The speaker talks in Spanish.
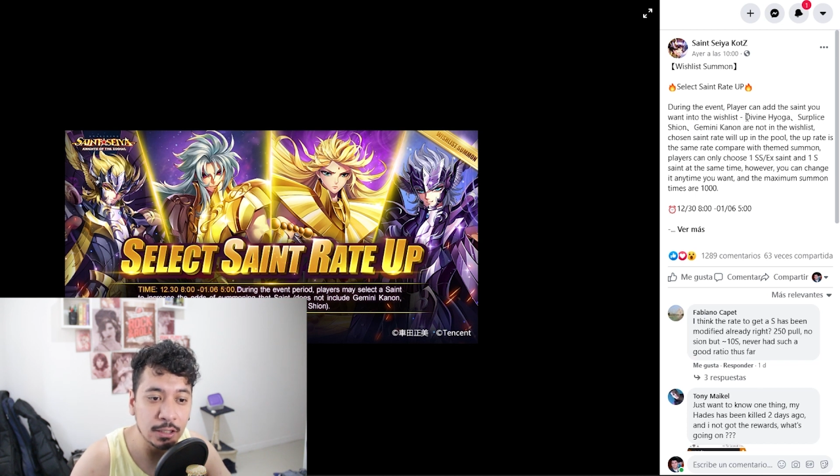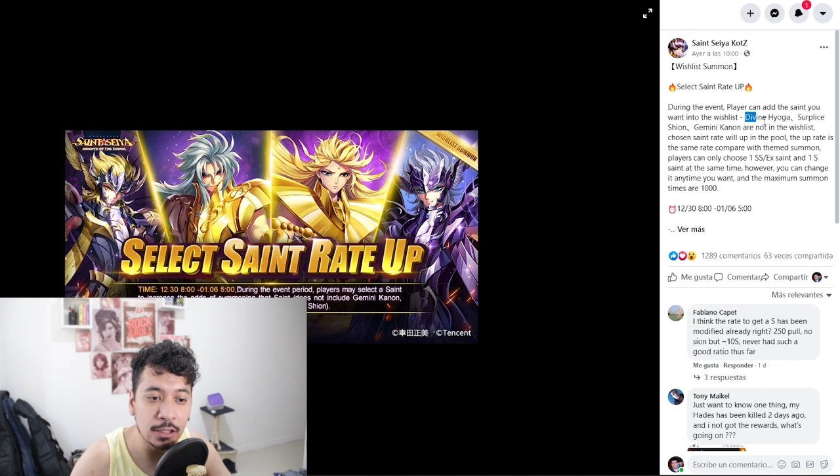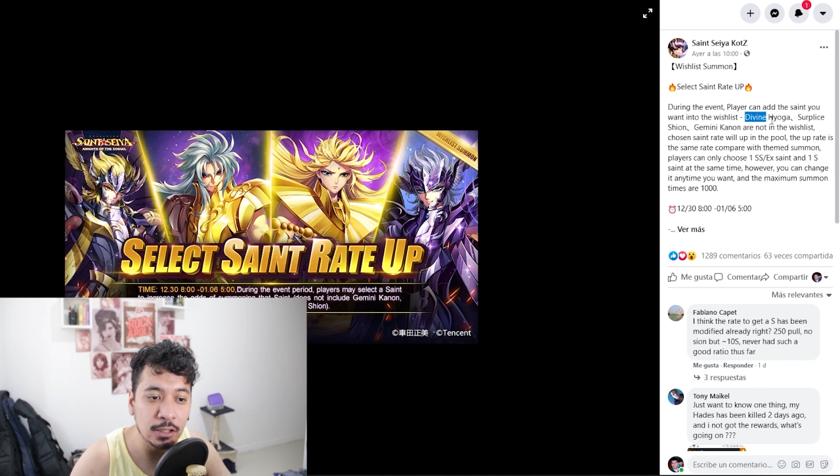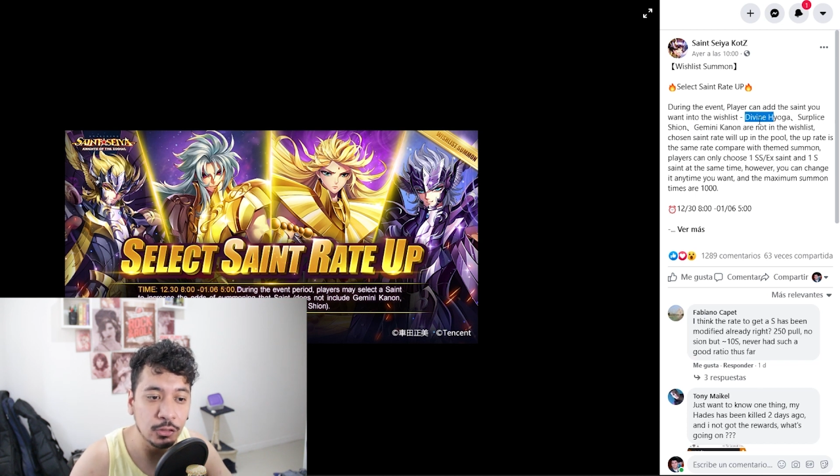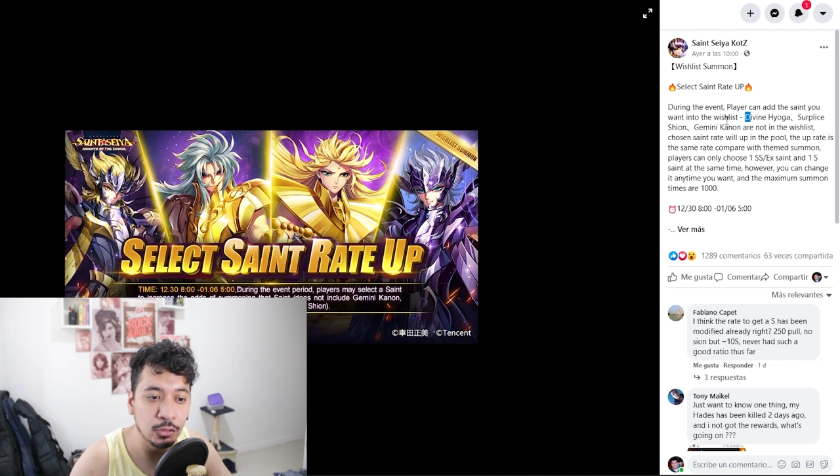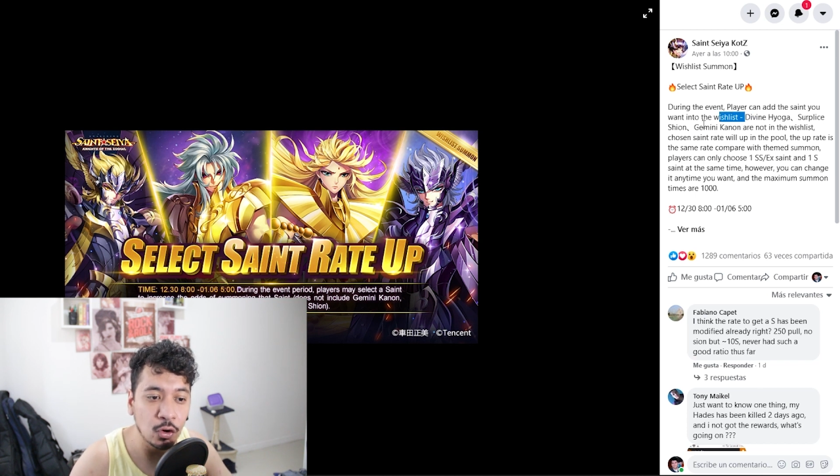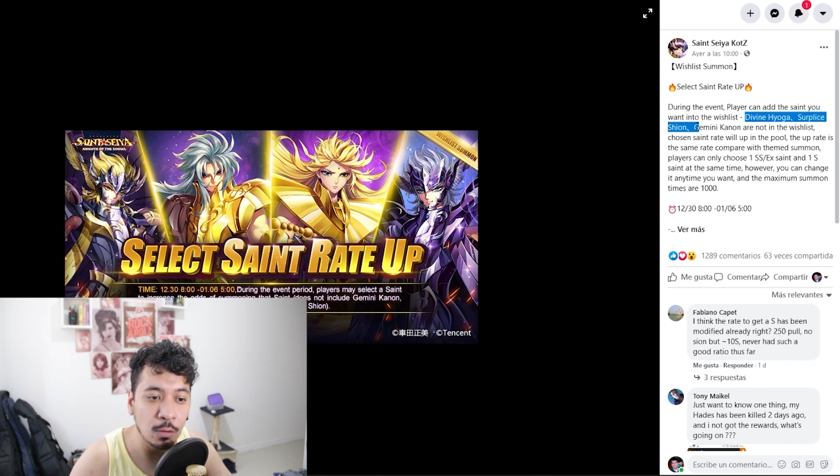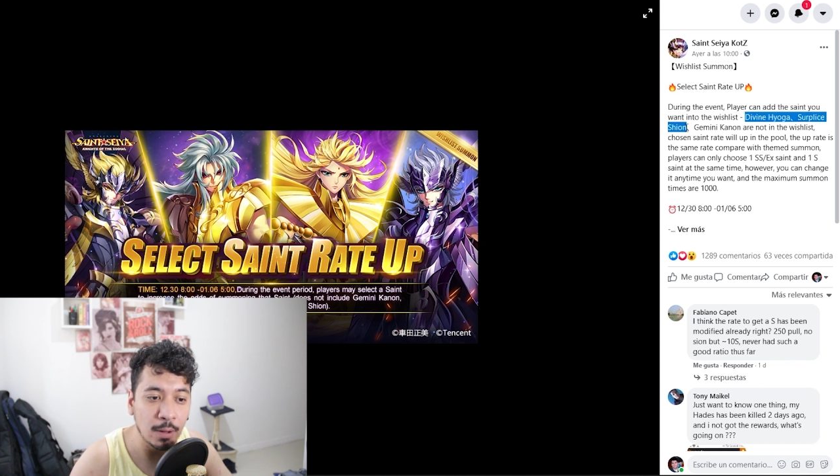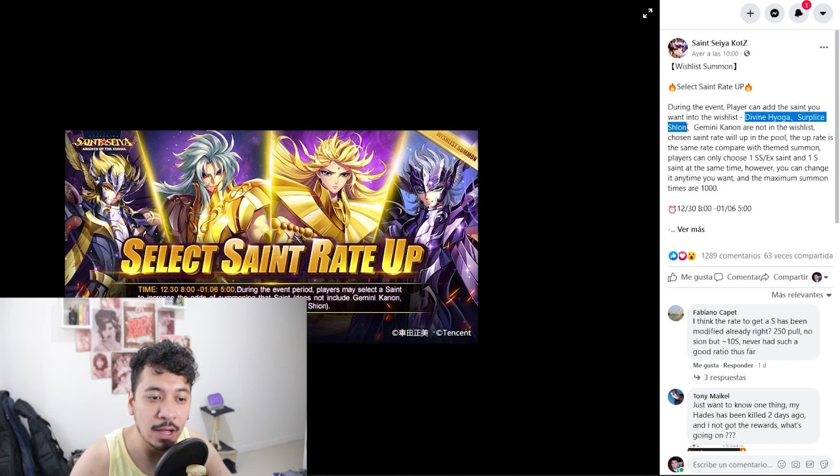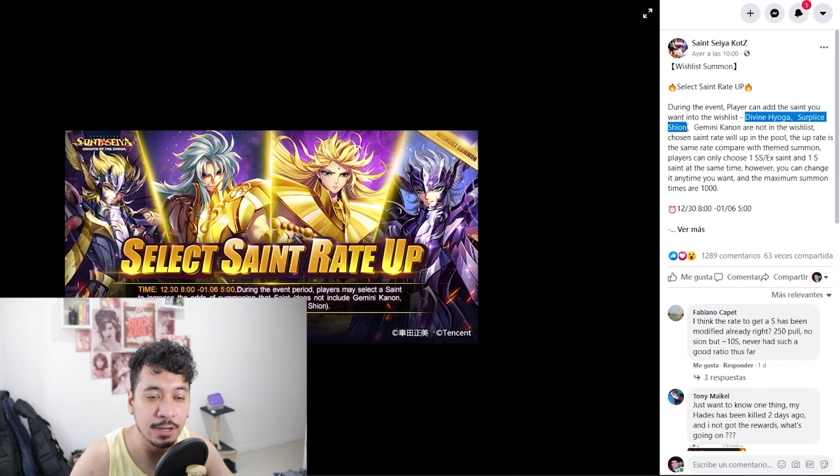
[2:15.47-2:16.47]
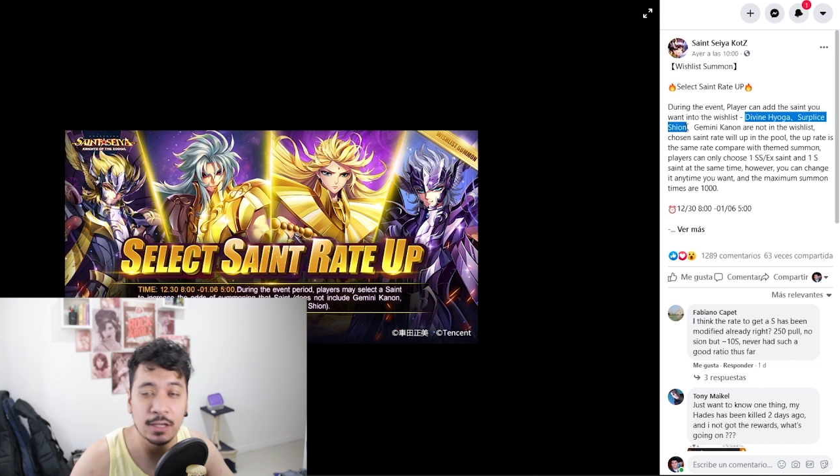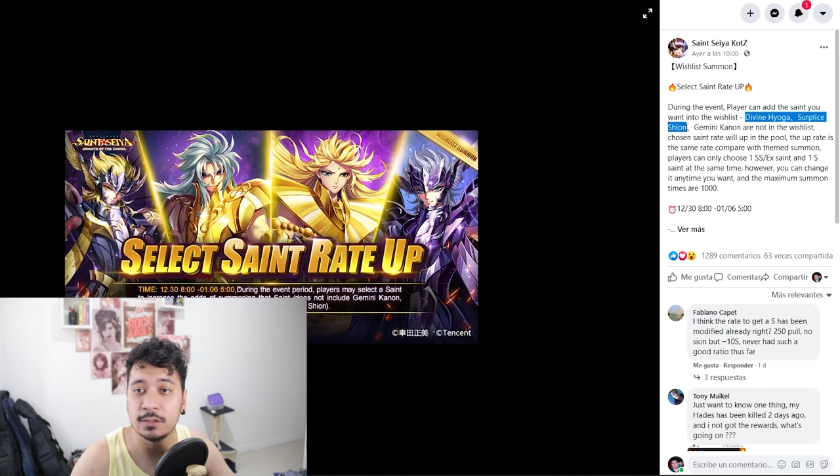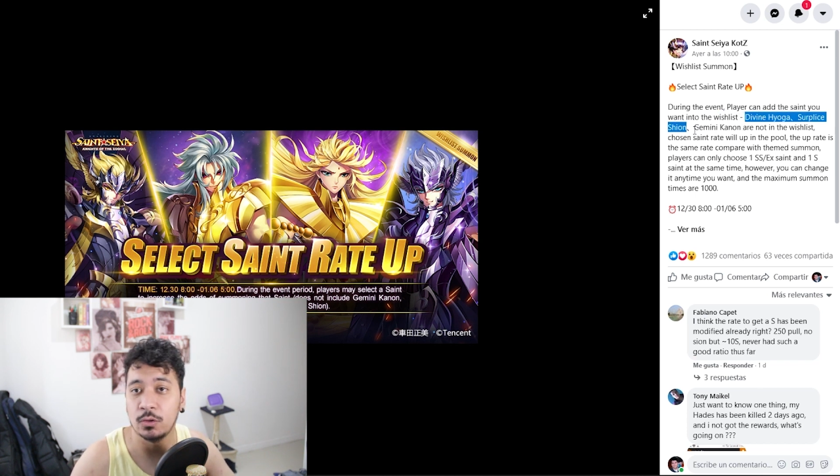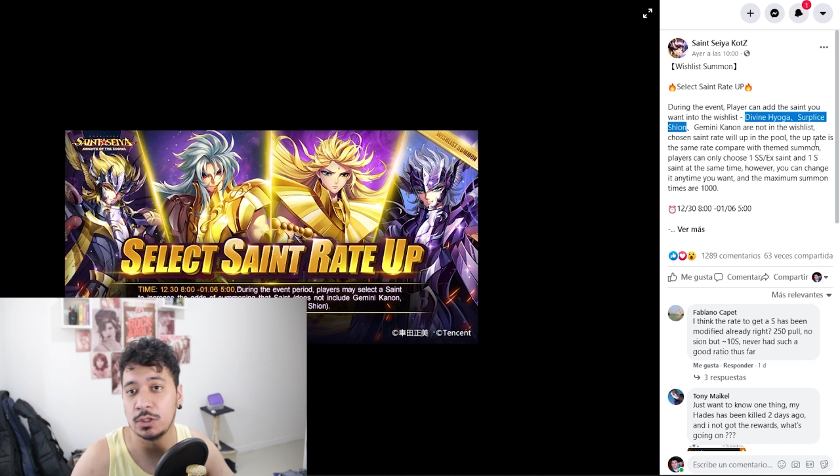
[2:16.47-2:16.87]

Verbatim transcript: y dos banners,